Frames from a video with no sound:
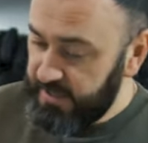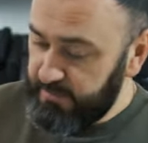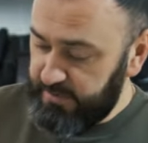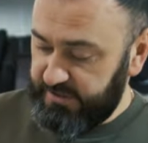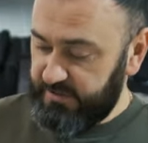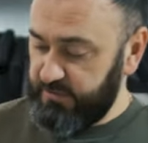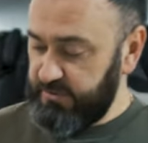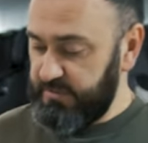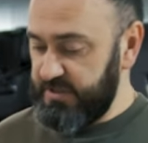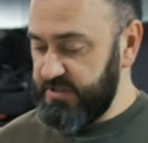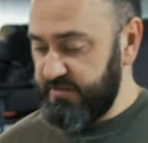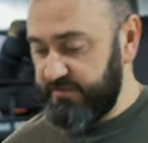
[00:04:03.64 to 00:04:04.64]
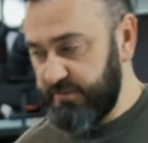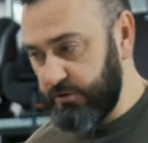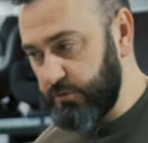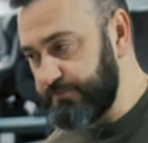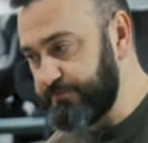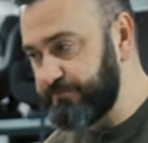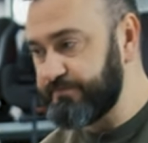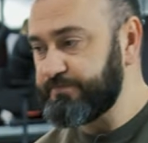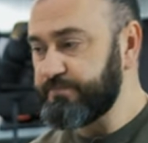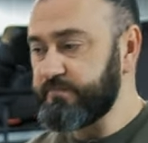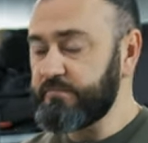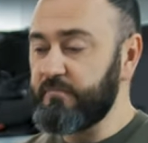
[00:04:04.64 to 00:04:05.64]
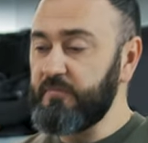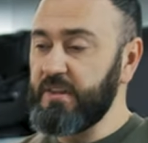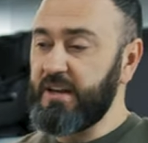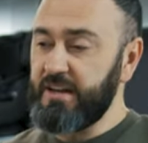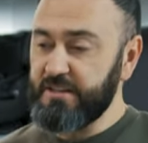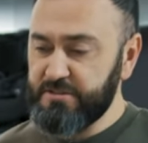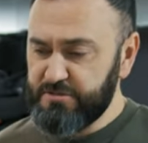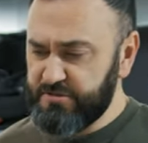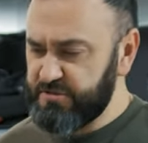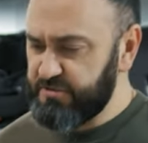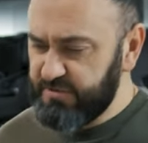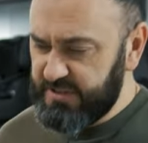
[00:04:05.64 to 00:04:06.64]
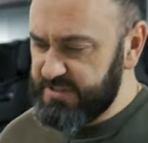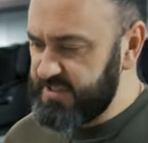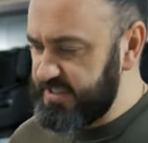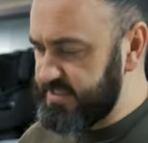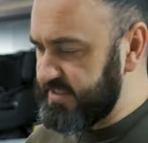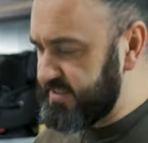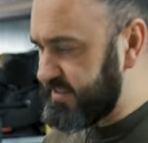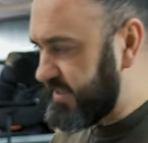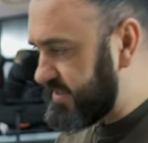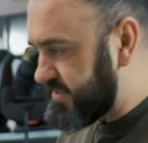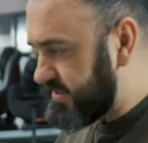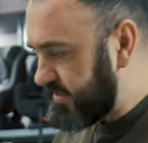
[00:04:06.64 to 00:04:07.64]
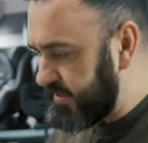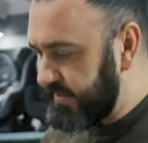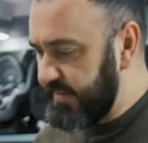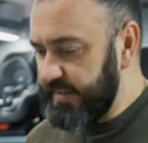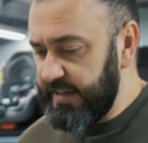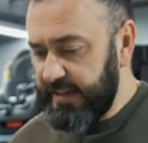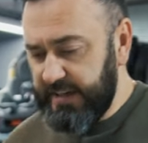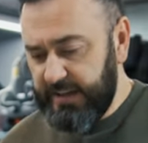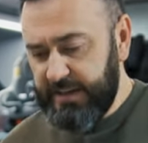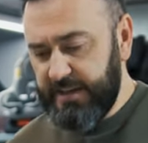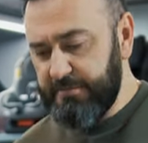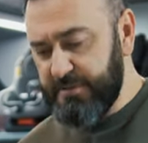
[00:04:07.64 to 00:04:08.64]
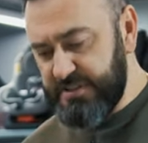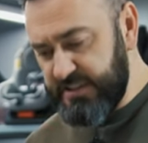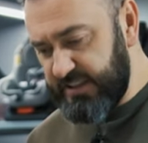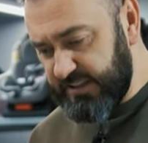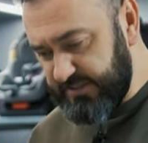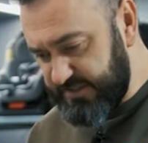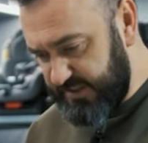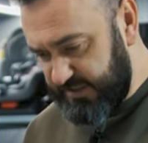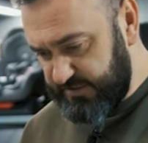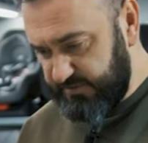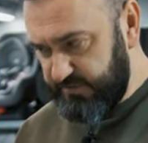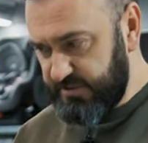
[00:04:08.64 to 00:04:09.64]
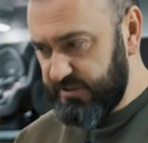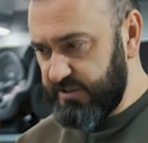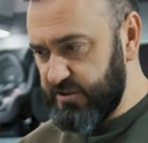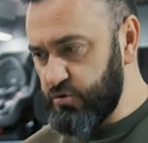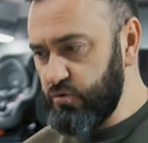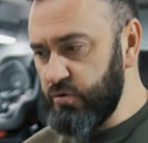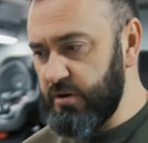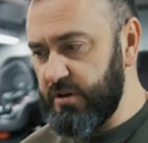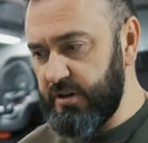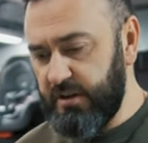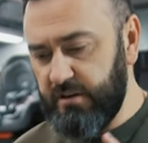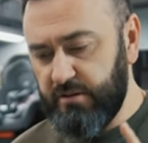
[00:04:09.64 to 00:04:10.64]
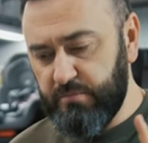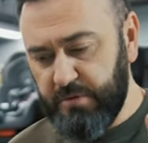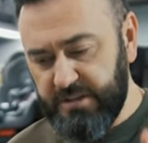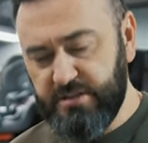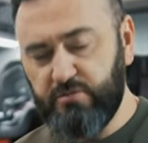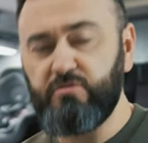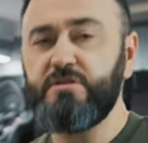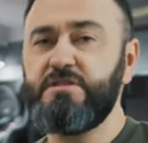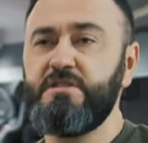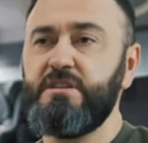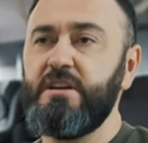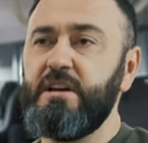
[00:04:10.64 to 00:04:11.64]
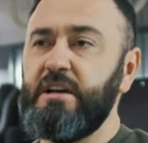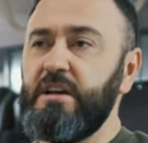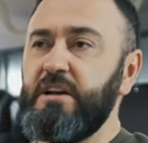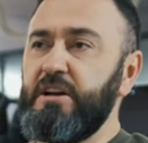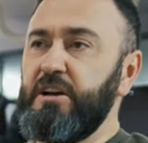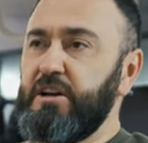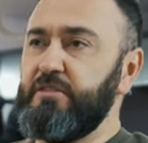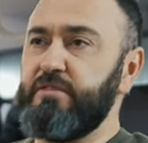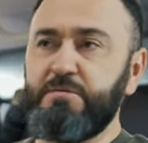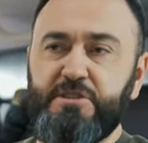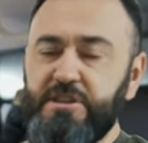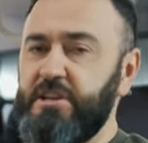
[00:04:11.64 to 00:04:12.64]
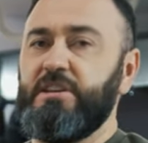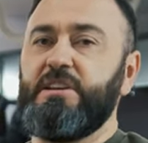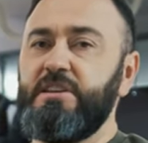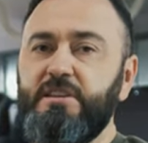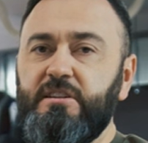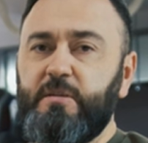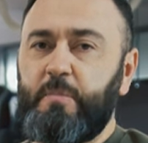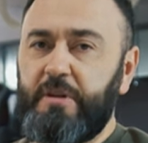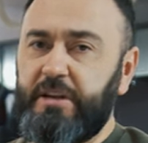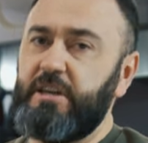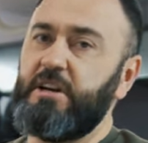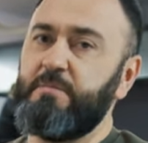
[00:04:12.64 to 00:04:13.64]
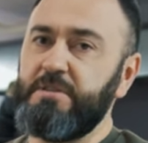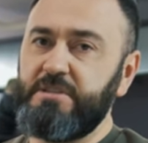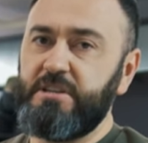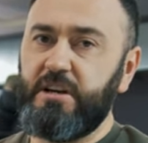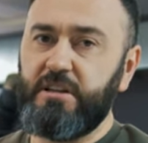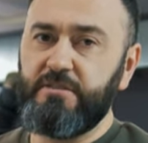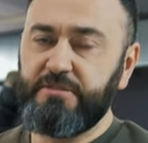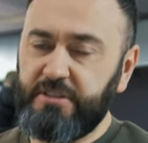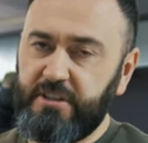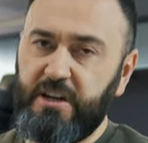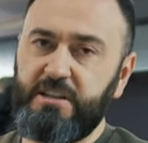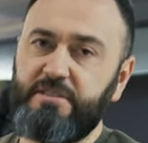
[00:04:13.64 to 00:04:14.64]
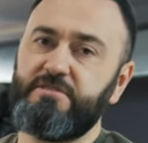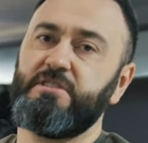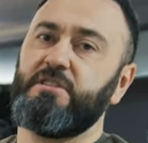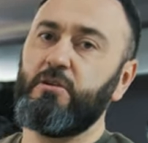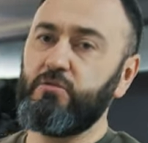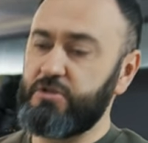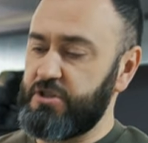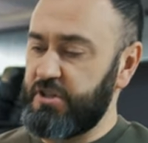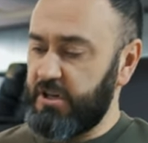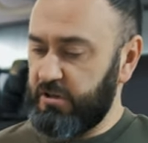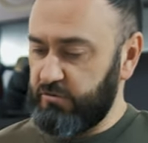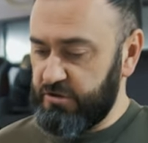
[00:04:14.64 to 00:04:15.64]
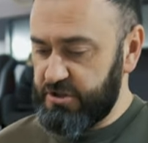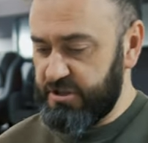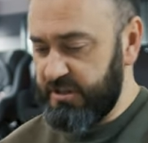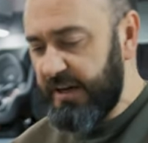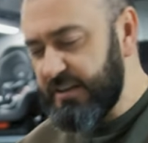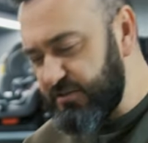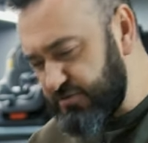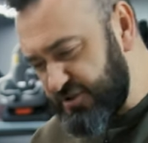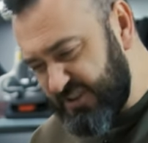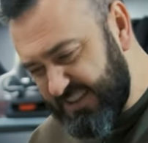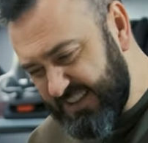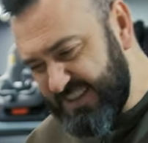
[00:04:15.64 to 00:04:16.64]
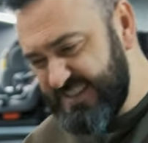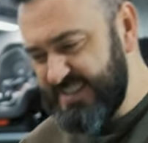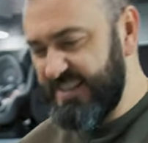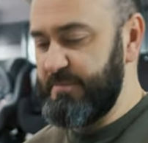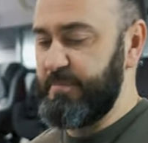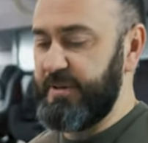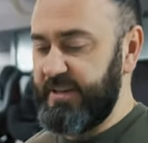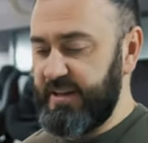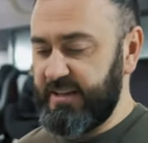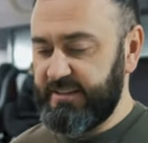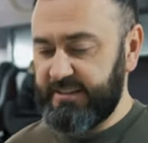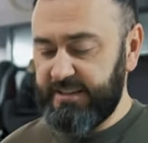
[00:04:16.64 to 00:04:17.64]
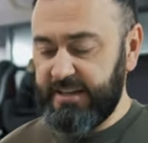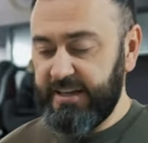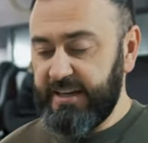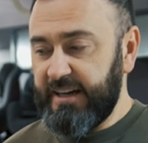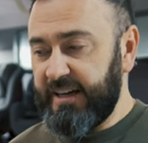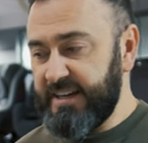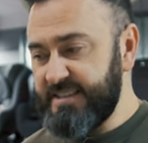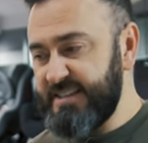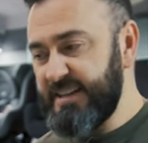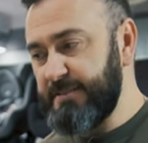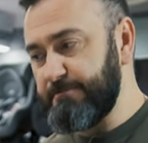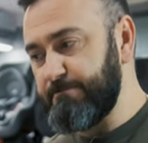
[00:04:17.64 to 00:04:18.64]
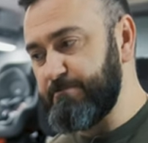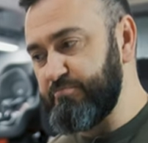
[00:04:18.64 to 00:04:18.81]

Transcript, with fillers: поэтому имейте в виду. А, что касается, кстати, а, материалов, сразу вот скажу, э, Максикози вообще никогда не делала плохих материалов. Ткани всегда очень хорошие, они очень тактильно приятные, хотя